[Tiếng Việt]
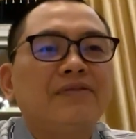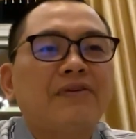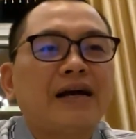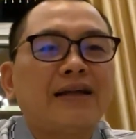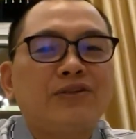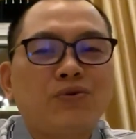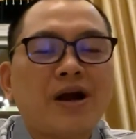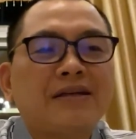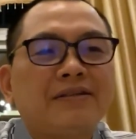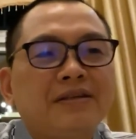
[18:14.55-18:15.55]
và chúc
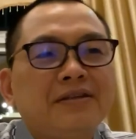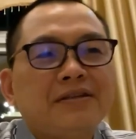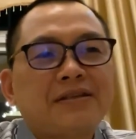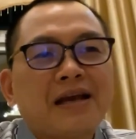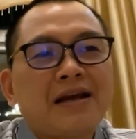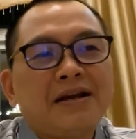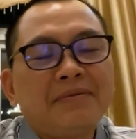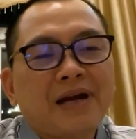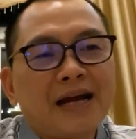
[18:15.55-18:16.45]
anh sẽ